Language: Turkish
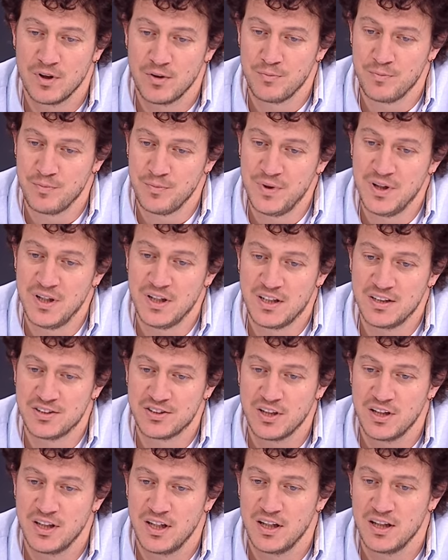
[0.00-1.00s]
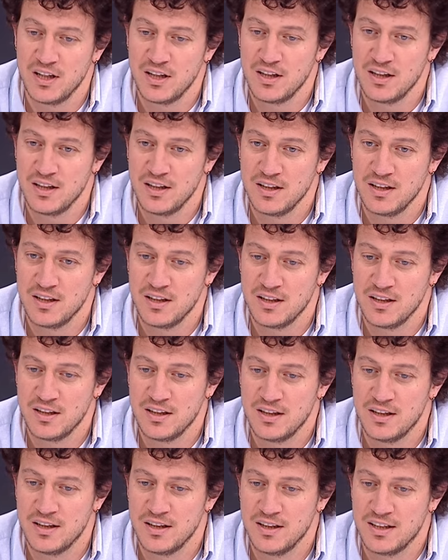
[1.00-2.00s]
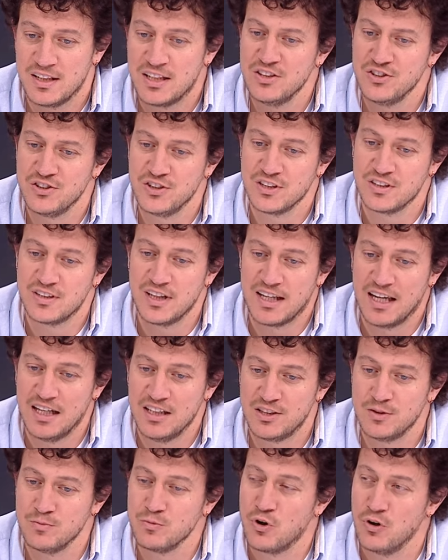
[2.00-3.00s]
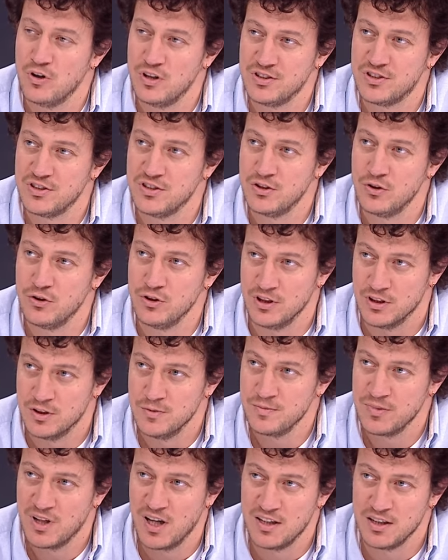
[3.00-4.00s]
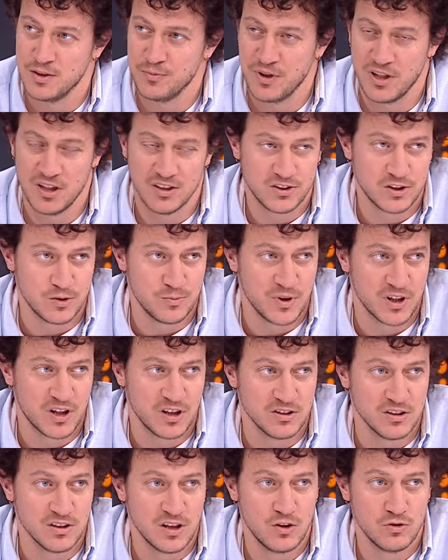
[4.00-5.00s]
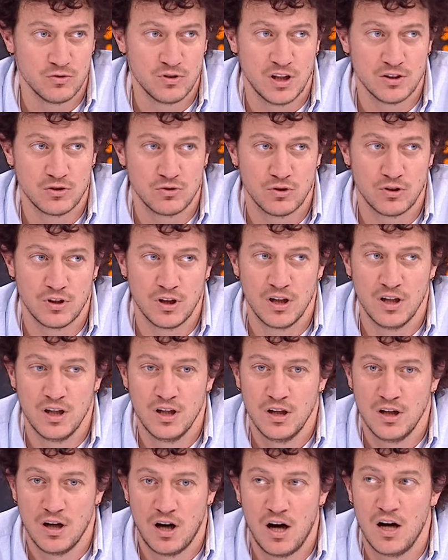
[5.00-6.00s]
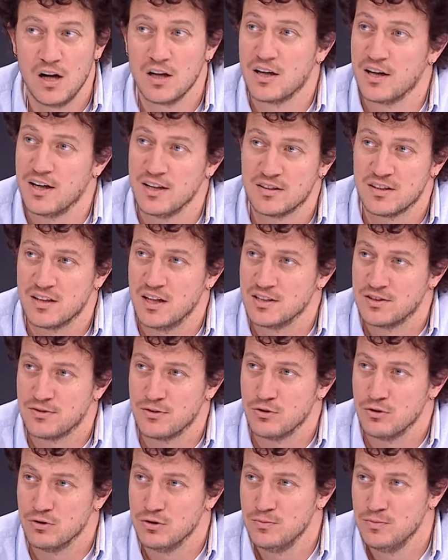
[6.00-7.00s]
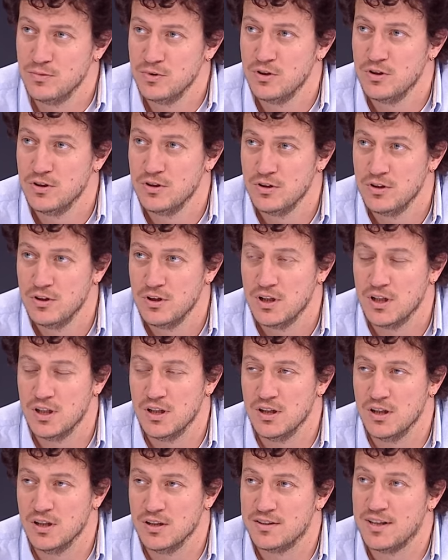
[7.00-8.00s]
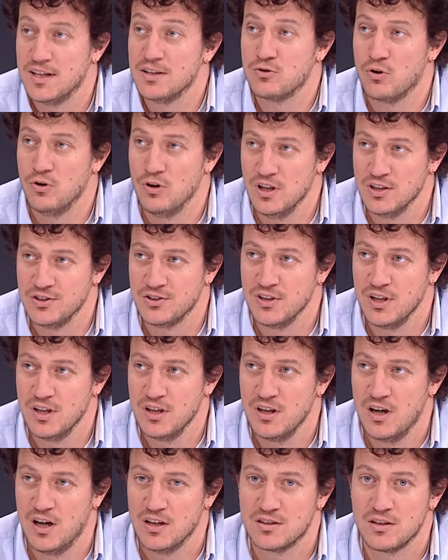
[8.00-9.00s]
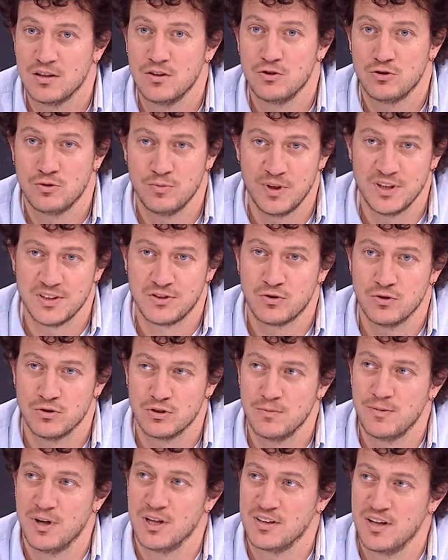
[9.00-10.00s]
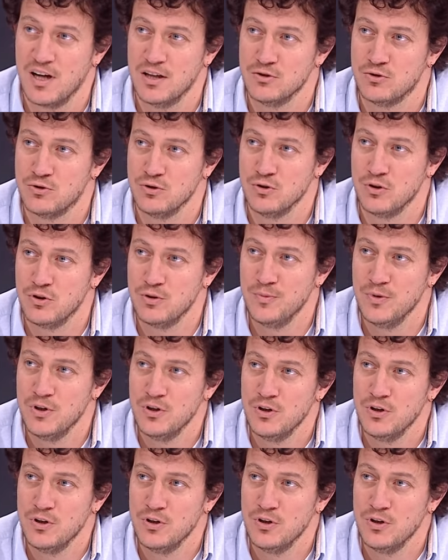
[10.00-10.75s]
bir iki sene e, ikinci ligde Gelişim Koleji'nde oynadım kendimi geliştirmek adına. Ondan sonra Ankara'ya transfer oldum. E, TED Koleji'ne. Hasan Özmen işte o zaman antrenörüm.